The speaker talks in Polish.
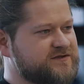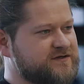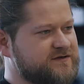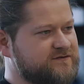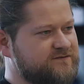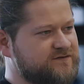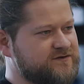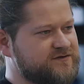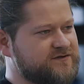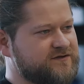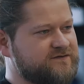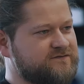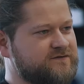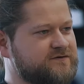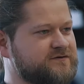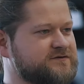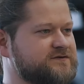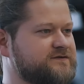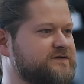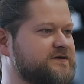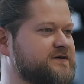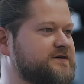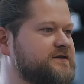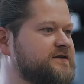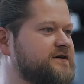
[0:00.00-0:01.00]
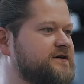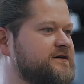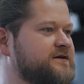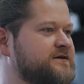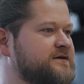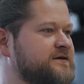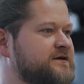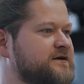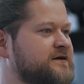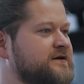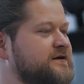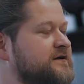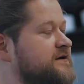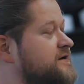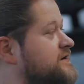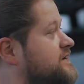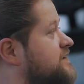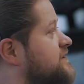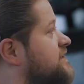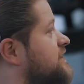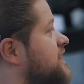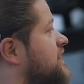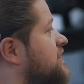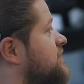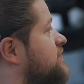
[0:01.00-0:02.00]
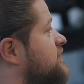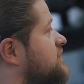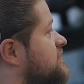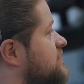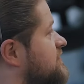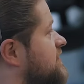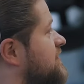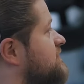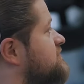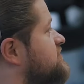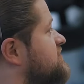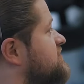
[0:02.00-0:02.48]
serwisie Volkswagena. Y, harmonogram